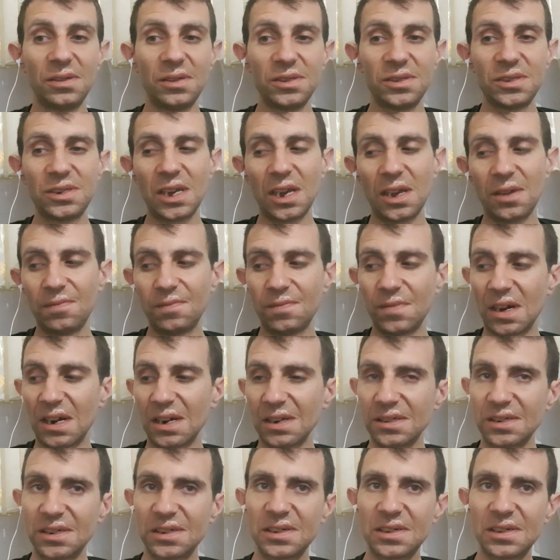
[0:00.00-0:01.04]
şeyim
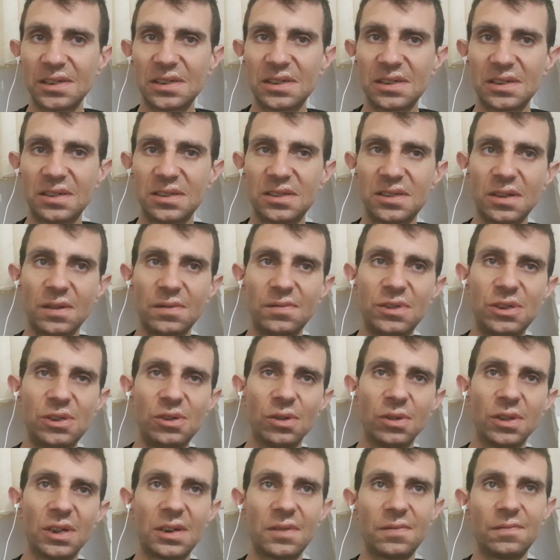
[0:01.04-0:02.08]
vardır. Kısa
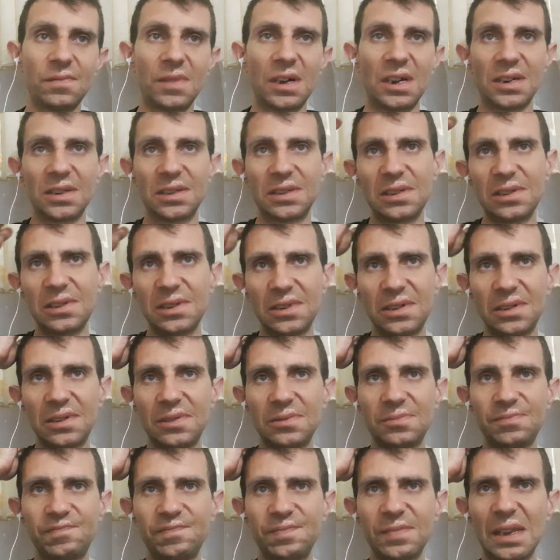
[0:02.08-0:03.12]
videolarım vardır.
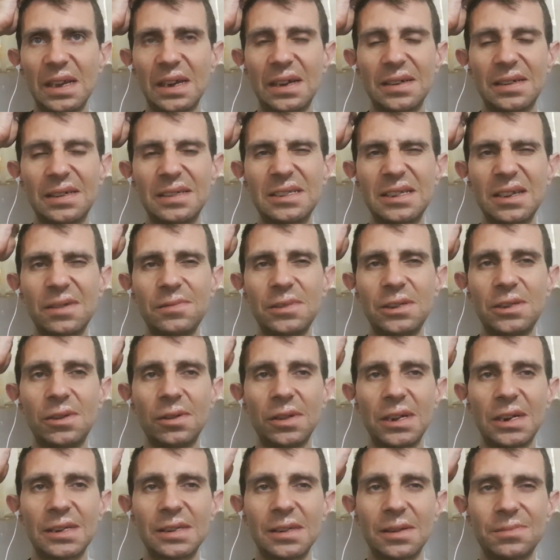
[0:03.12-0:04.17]
kısa
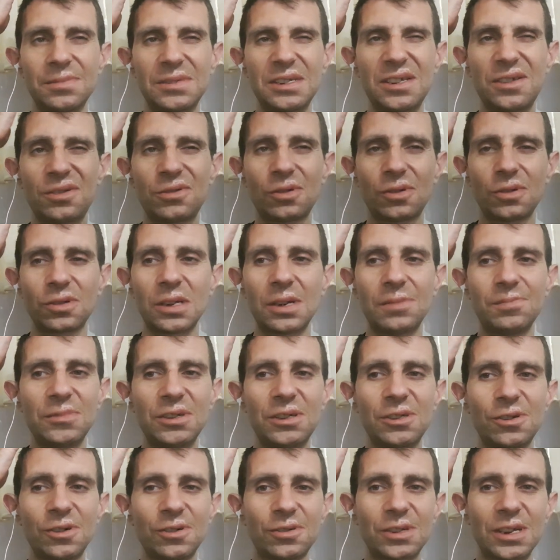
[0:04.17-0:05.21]
videolar tabii TikTok'tan,
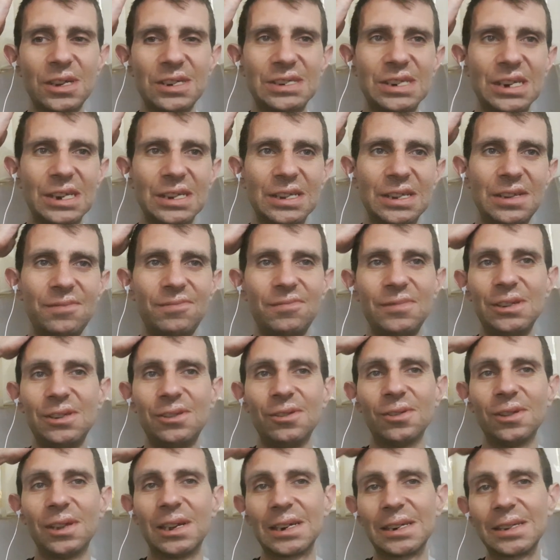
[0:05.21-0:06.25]
TikTok'tan çektiğim
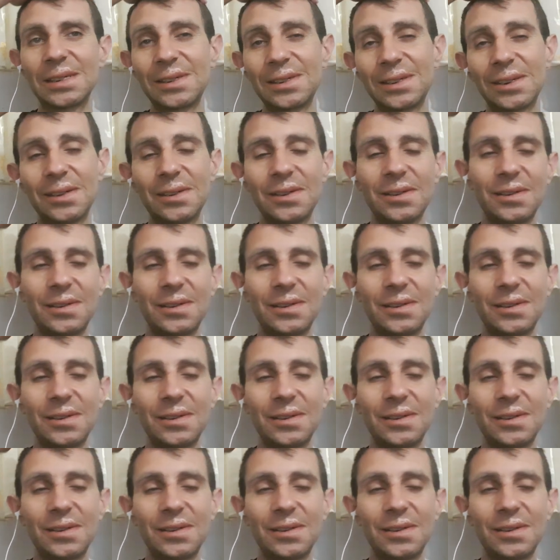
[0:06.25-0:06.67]
videolardır.